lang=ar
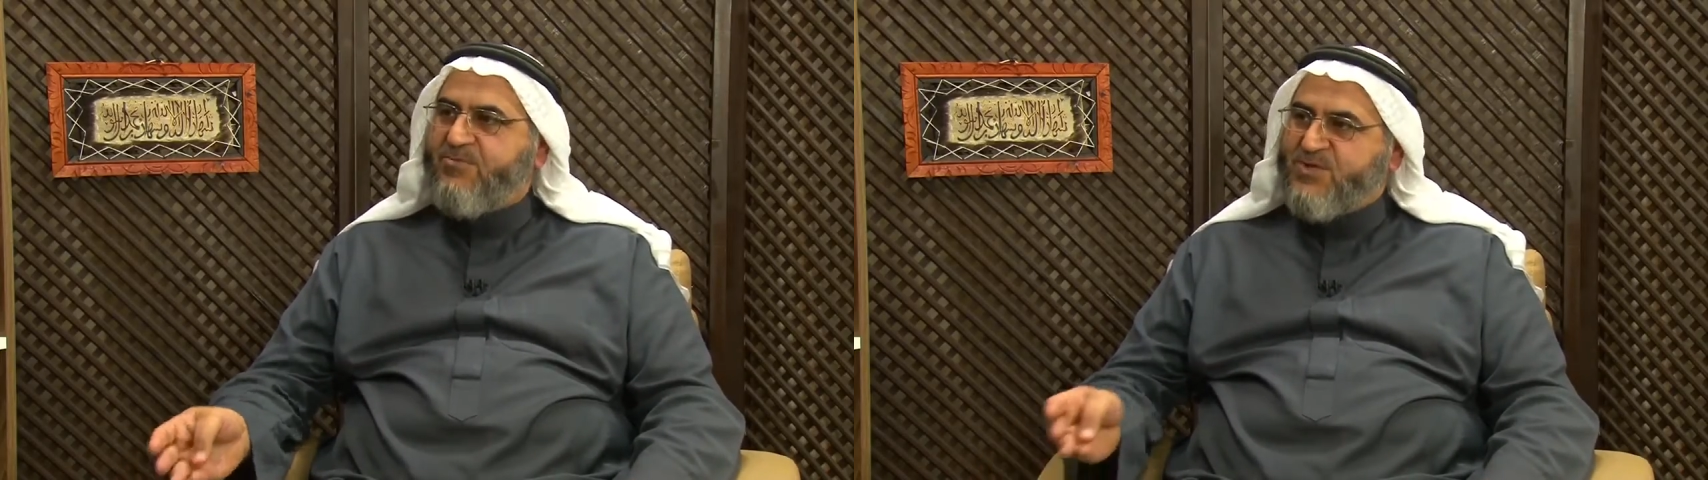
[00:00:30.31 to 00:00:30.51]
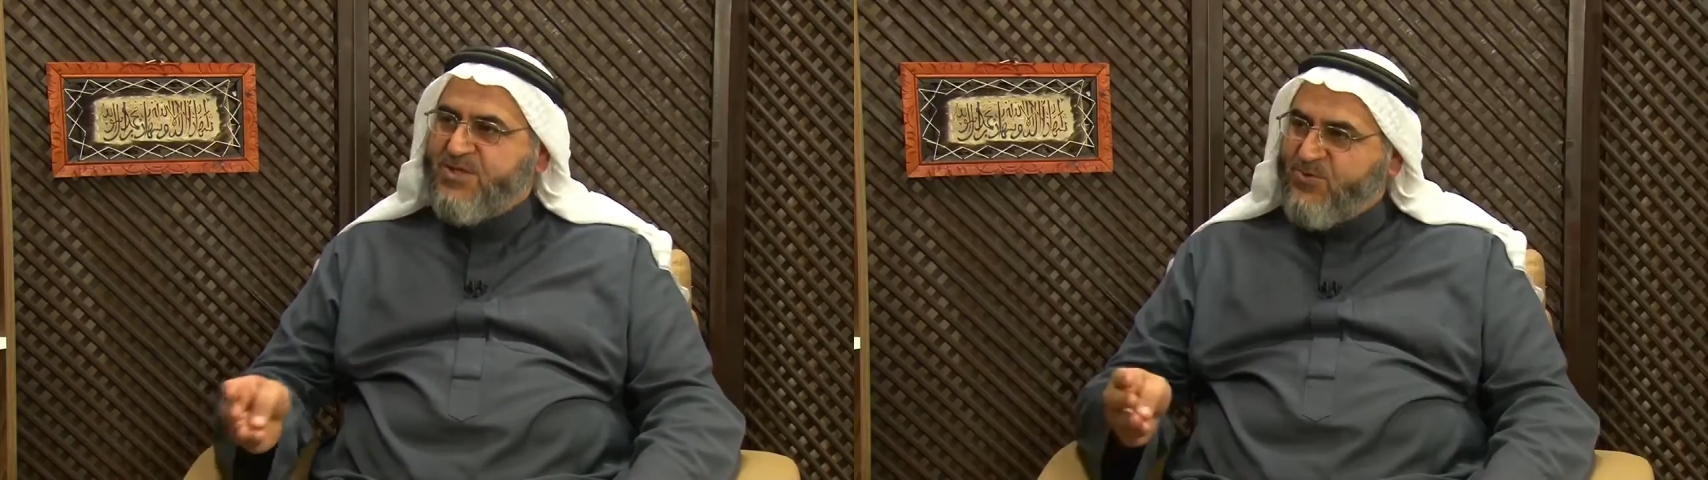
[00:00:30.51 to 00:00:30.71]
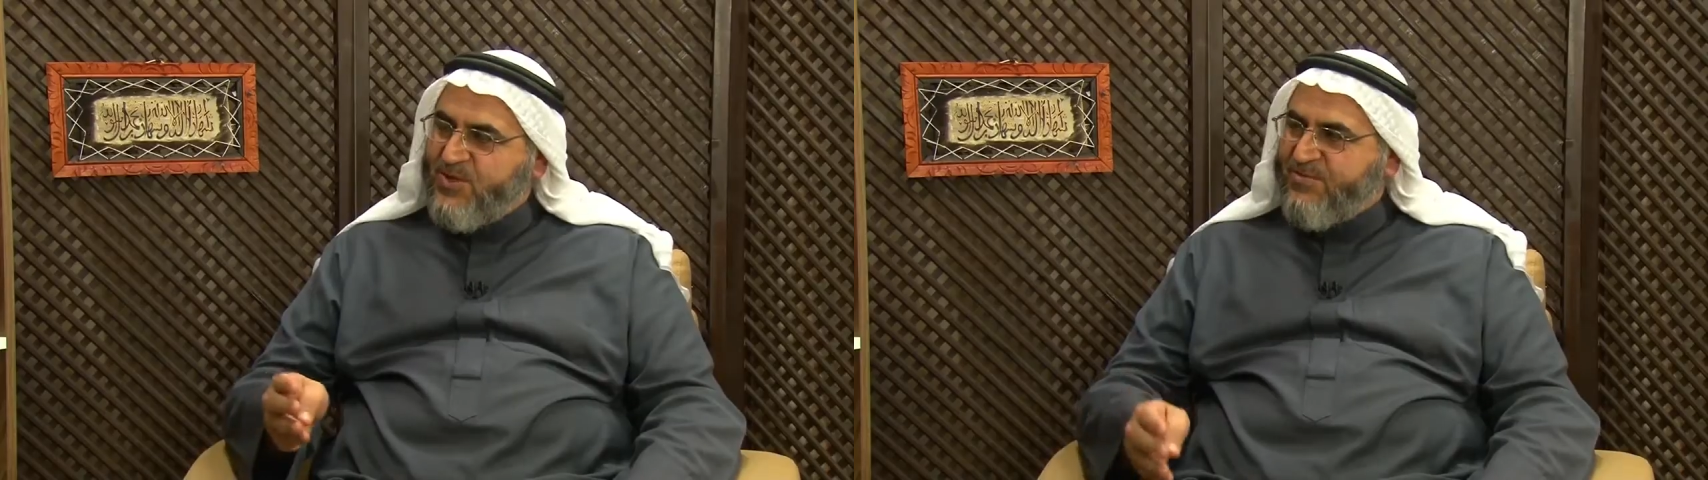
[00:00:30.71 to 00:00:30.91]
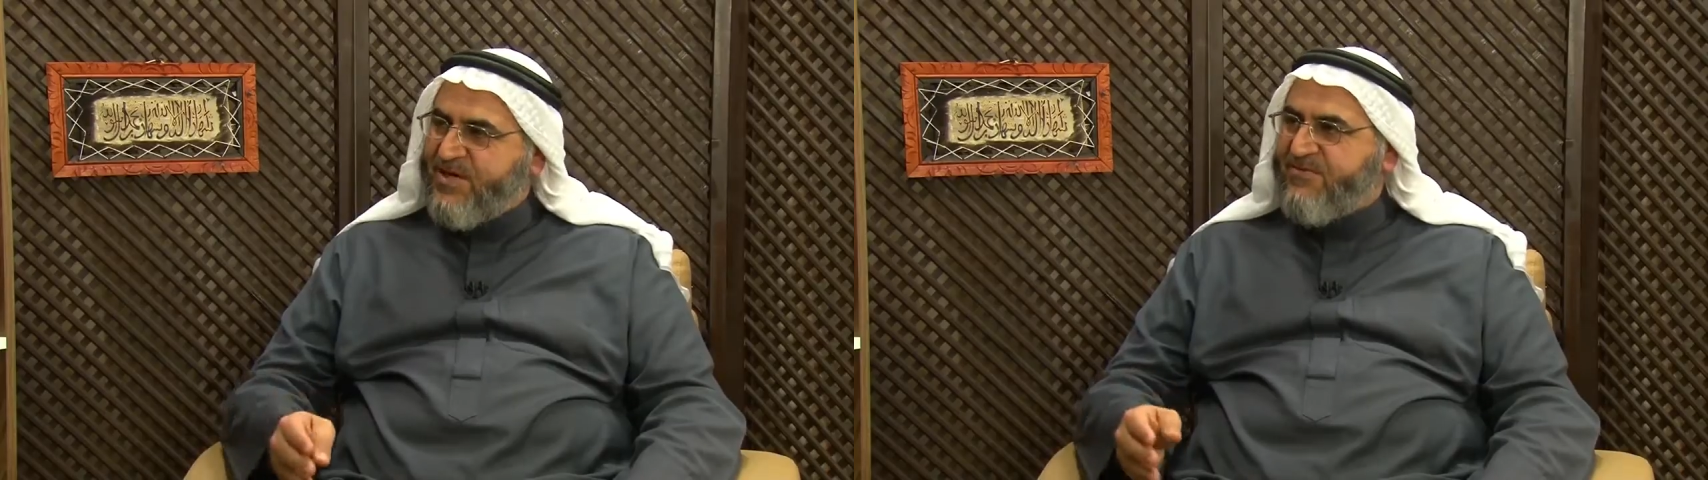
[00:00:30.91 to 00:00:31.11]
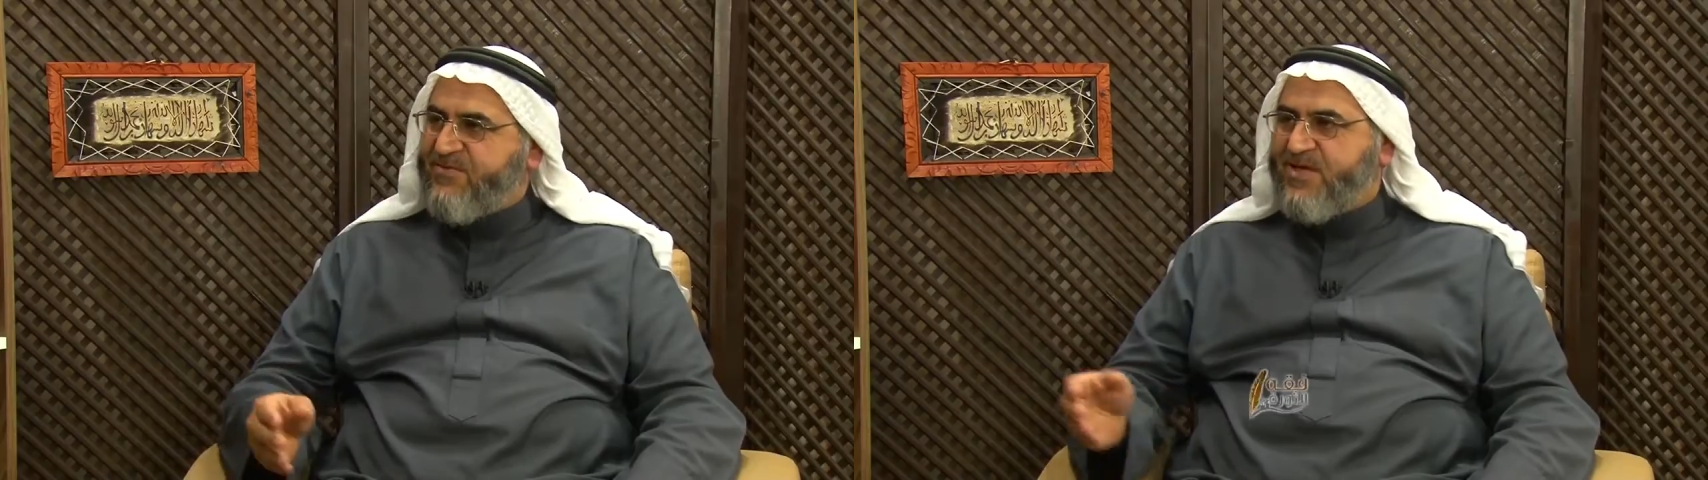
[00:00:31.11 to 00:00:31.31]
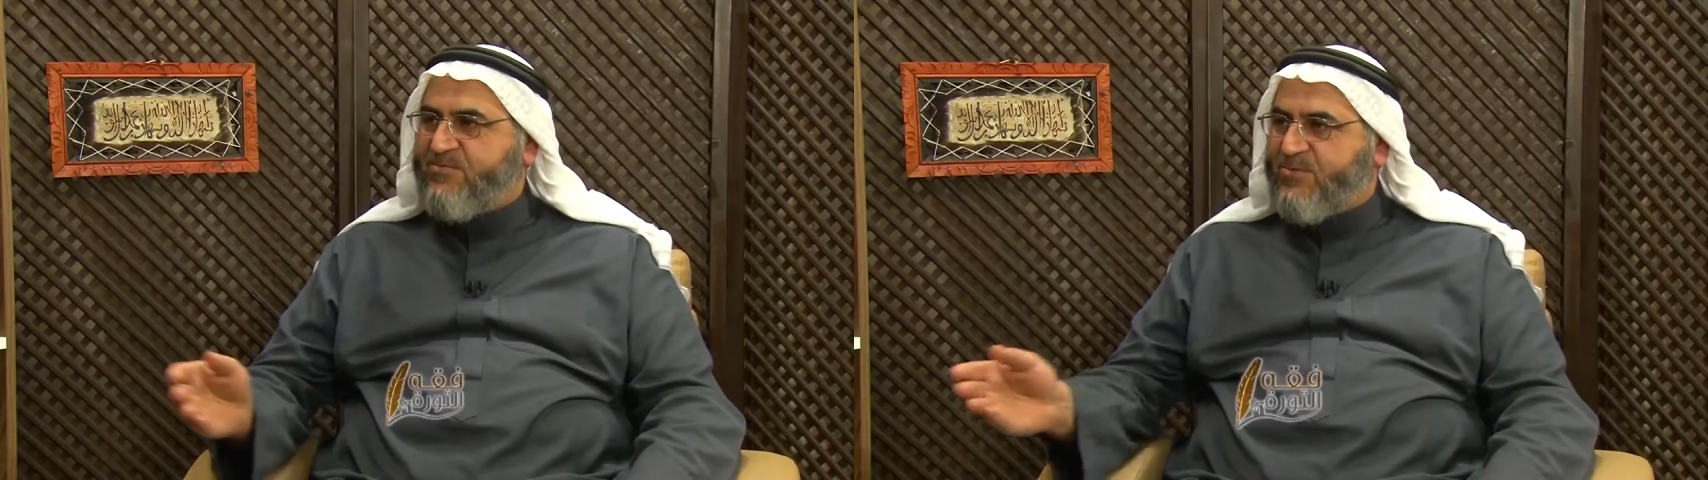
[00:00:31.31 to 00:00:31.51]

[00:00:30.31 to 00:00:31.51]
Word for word: المسلمون طبعا فيهم